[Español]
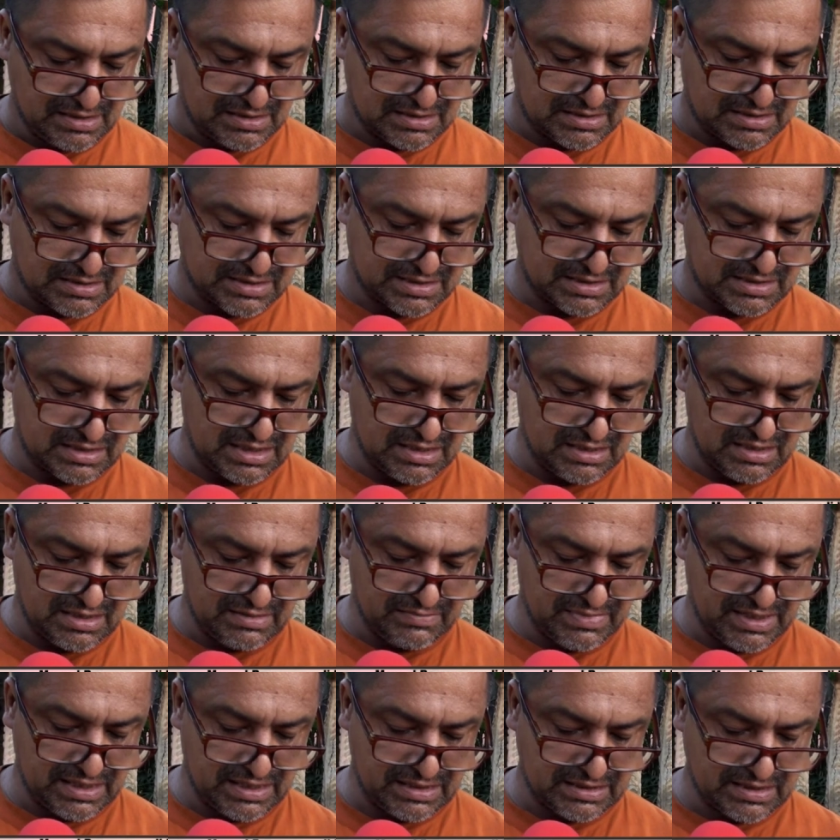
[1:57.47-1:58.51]
Cindy
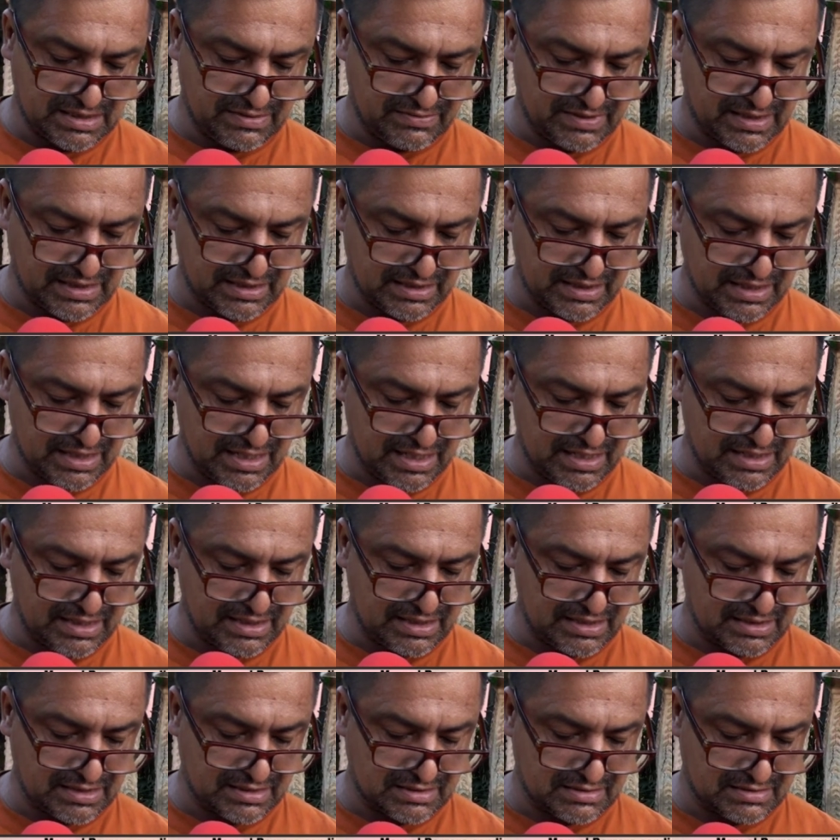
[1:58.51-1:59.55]
Melissa Barrera
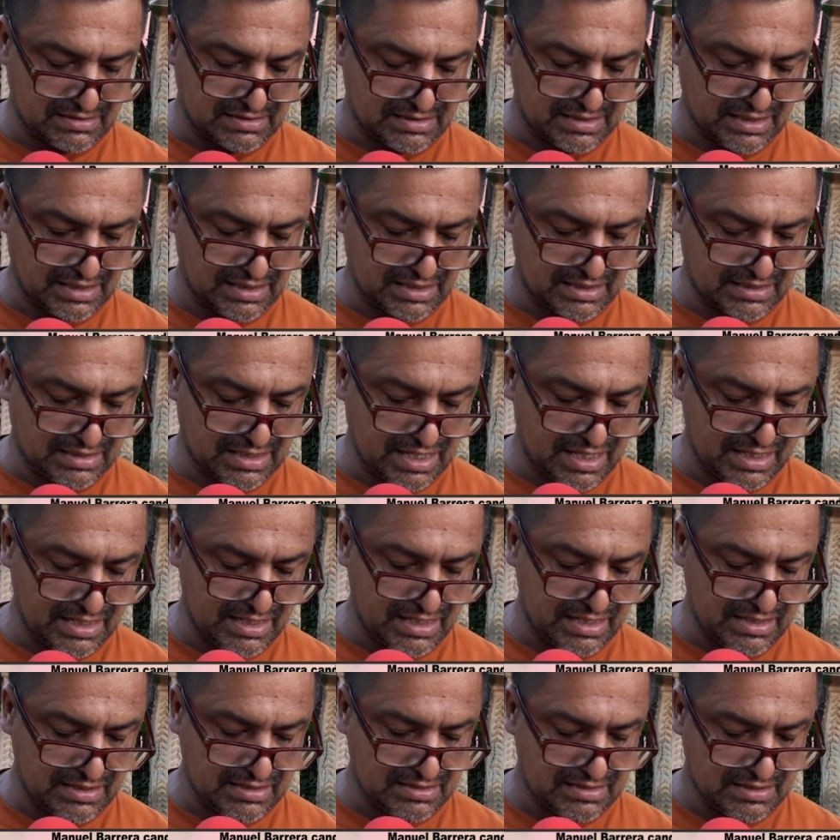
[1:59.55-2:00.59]
de
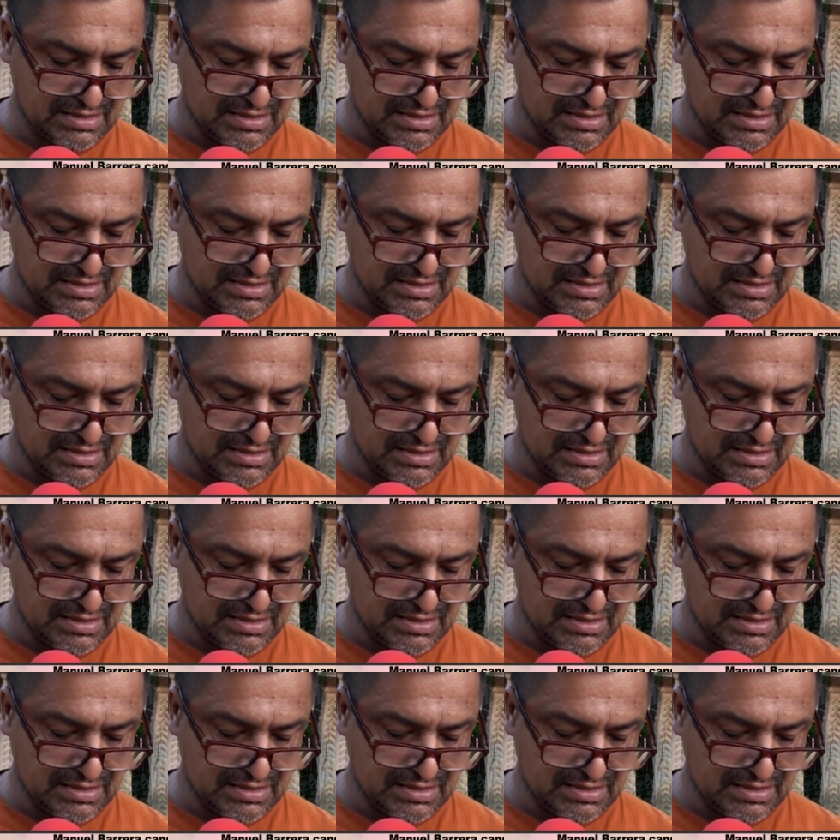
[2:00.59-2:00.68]
secretaria,